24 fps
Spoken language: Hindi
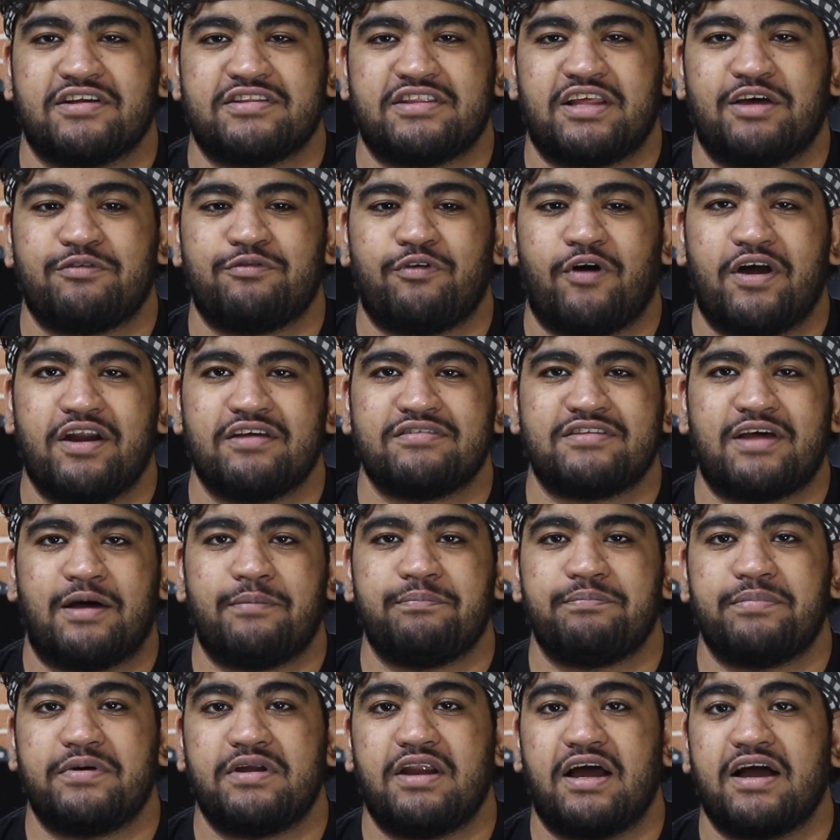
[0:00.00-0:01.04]
सकता है फॉर
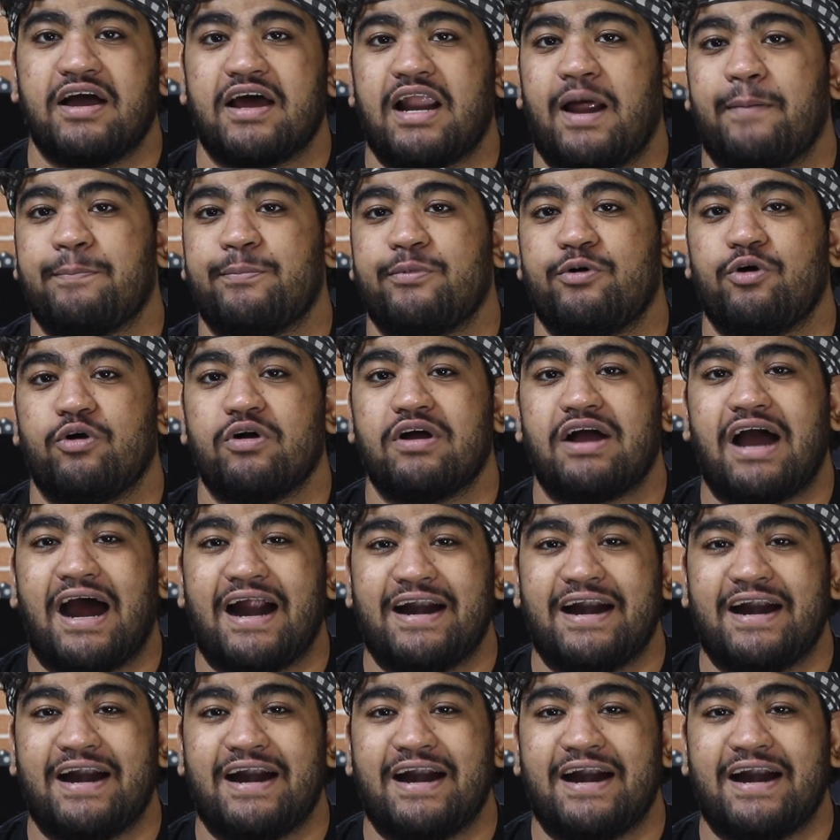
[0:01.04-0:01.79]
एग्जाम्पल अगर आपको